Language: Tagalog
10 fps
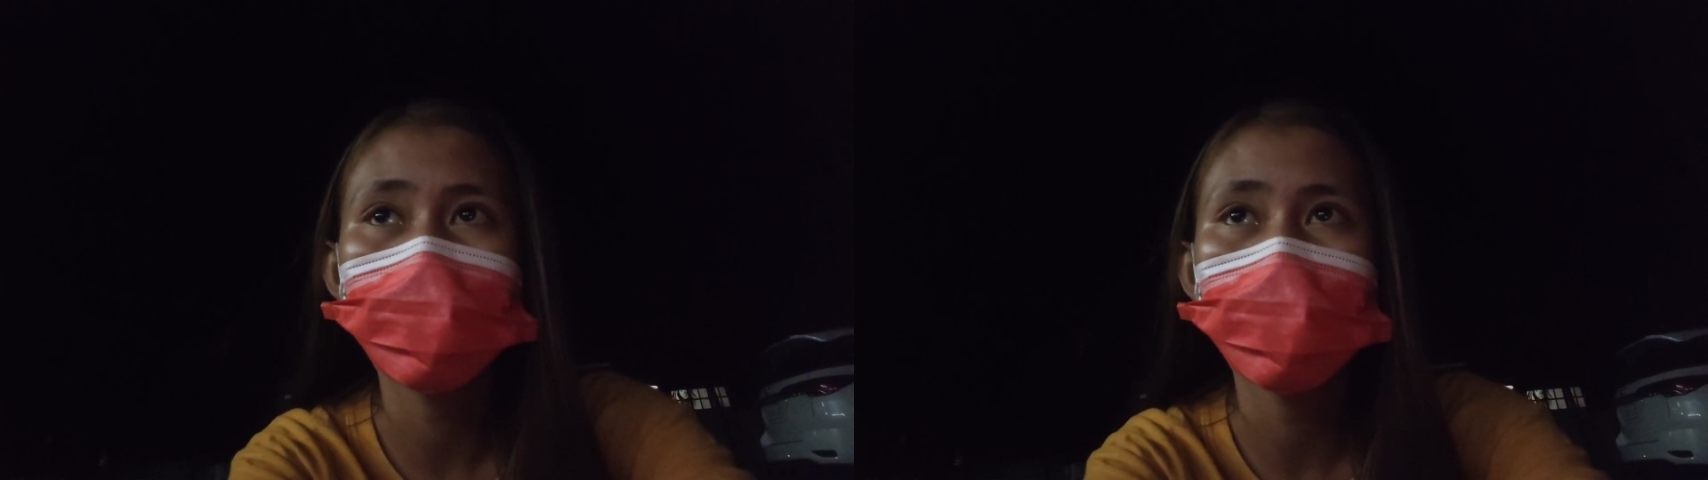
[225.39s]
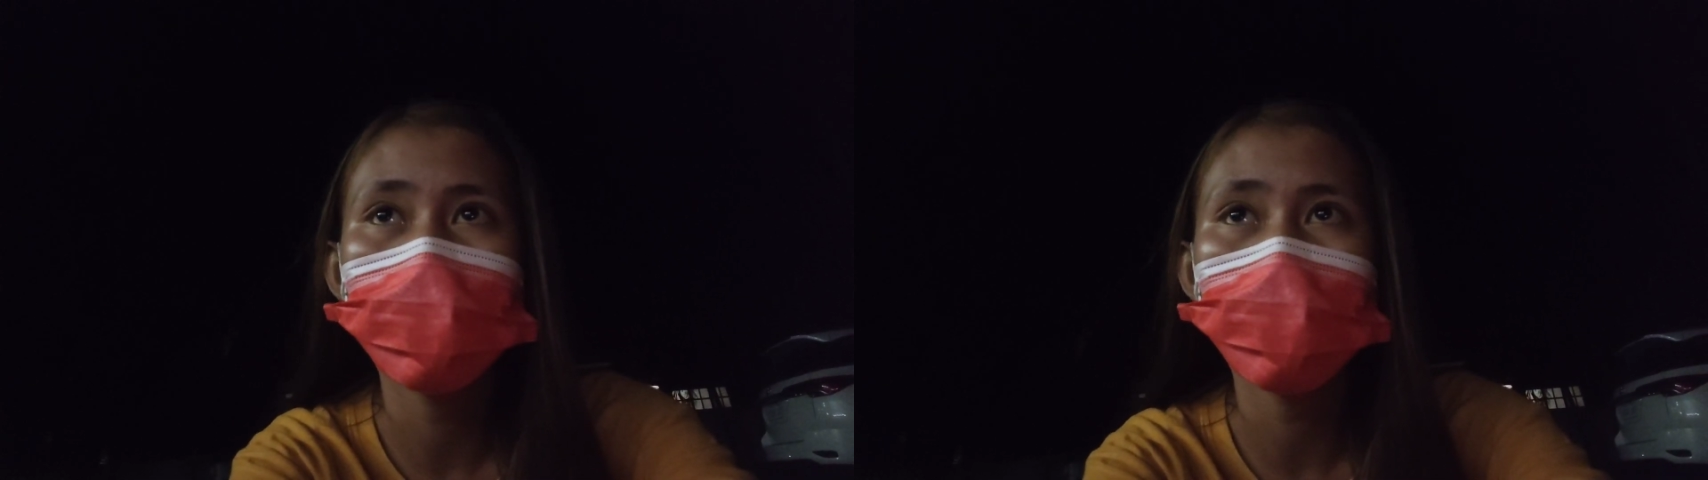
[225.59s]

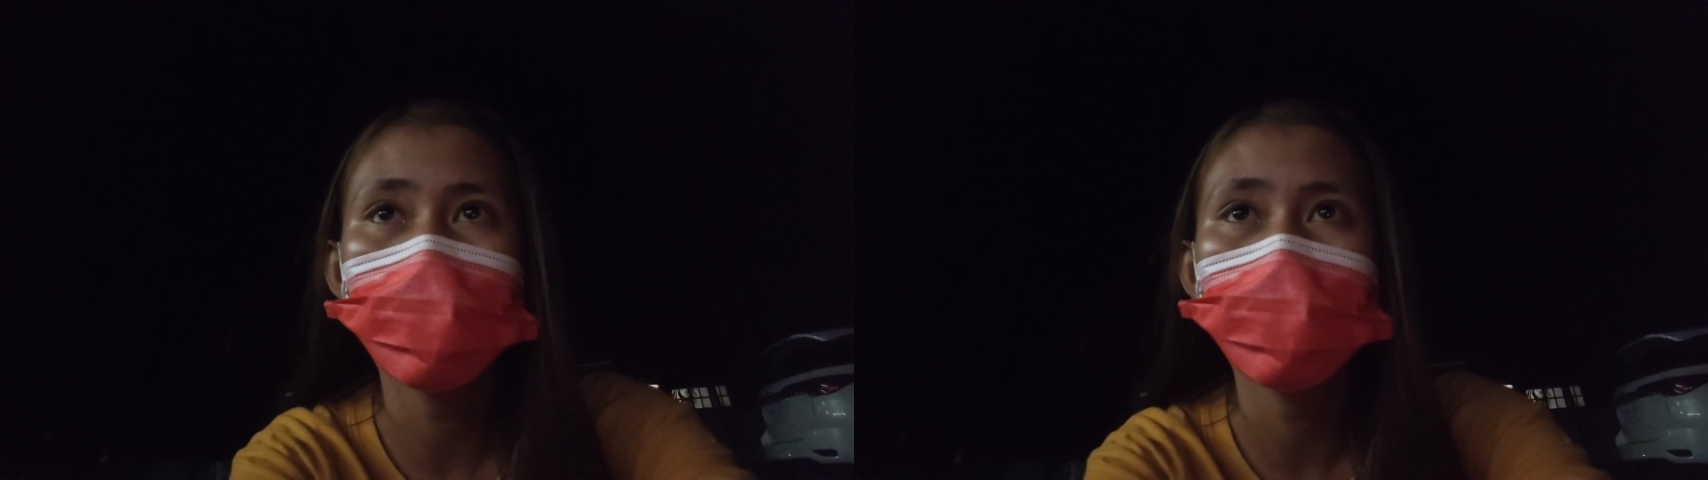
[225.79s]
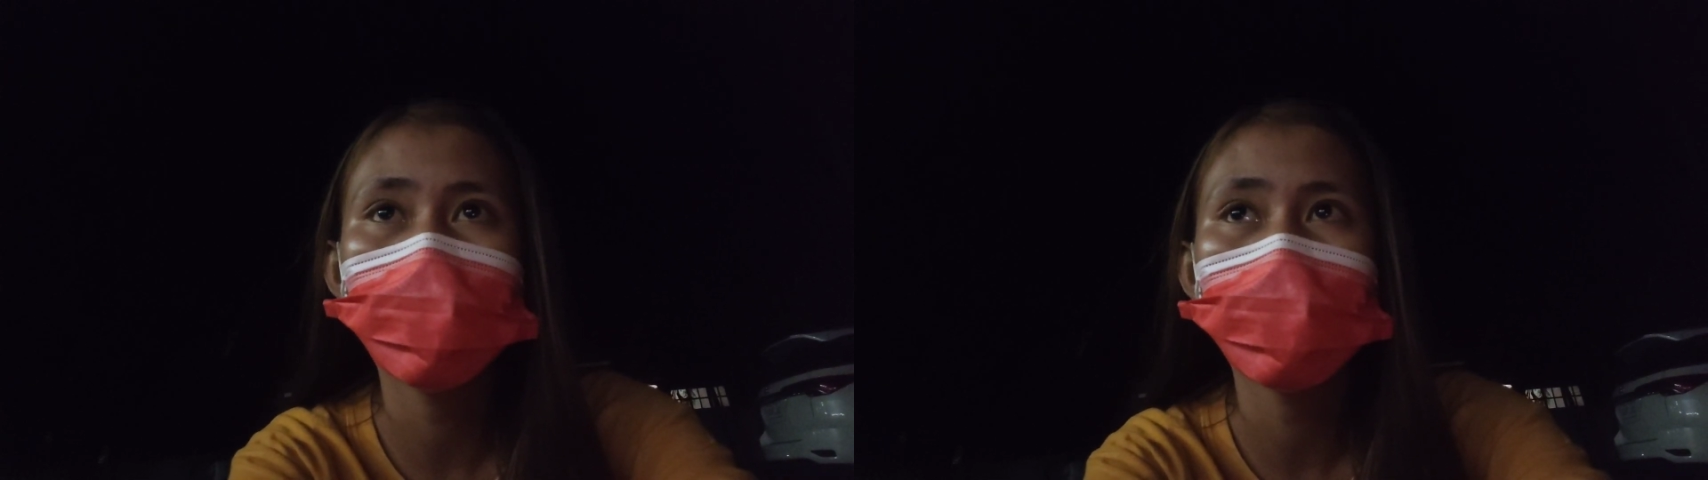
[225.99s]

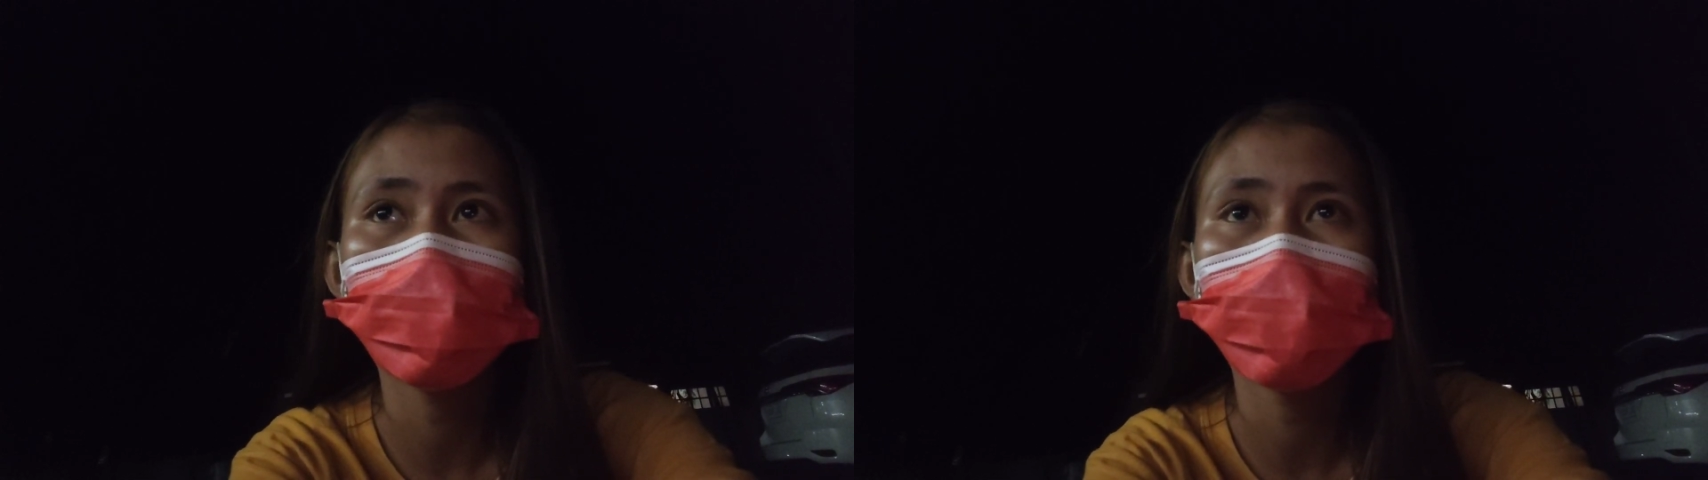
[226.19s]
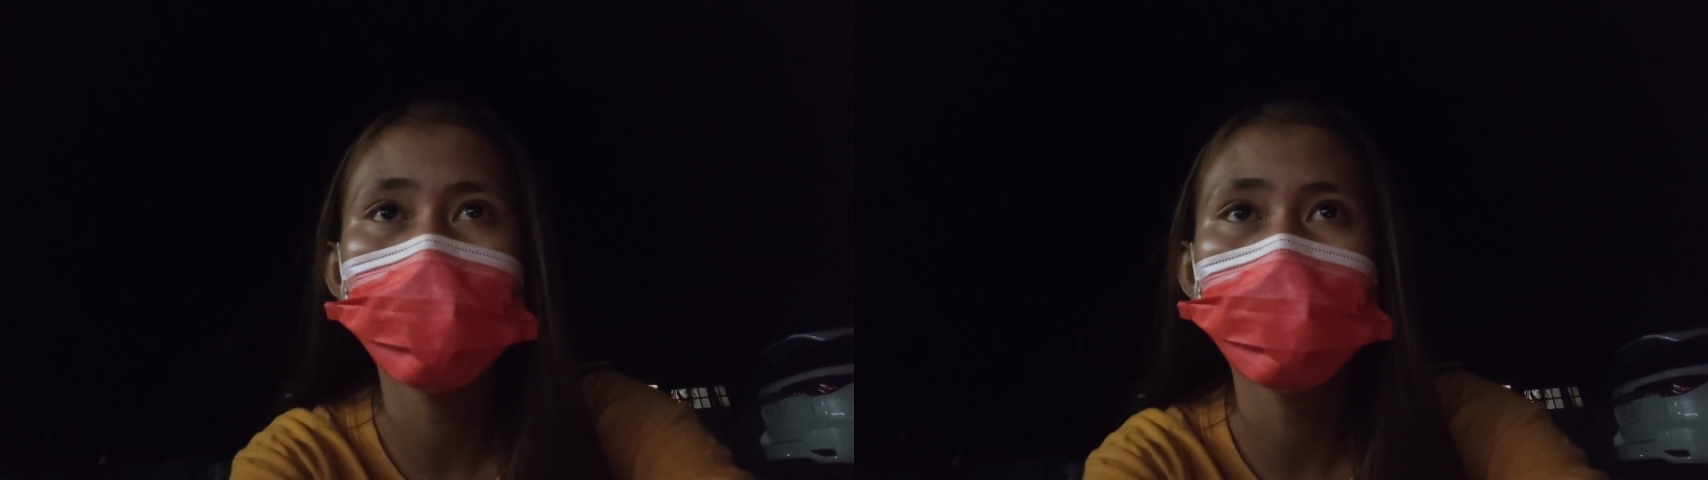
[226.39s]
nakapag-vlog
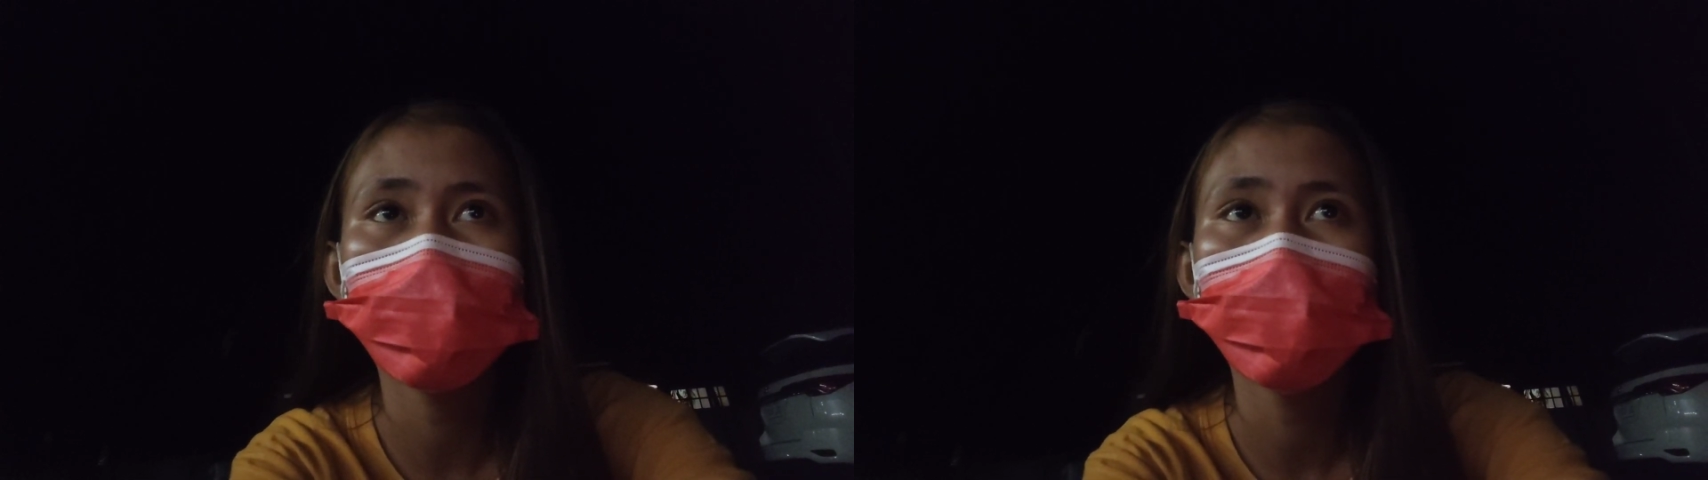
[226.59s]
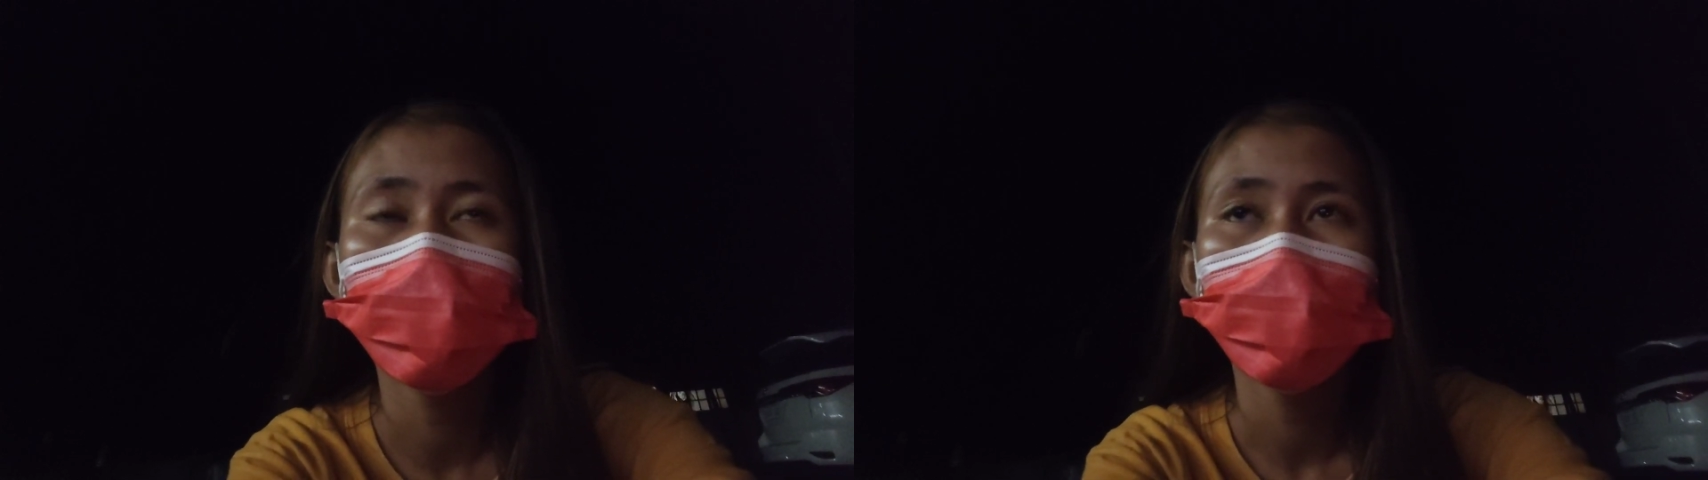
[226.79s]
dahil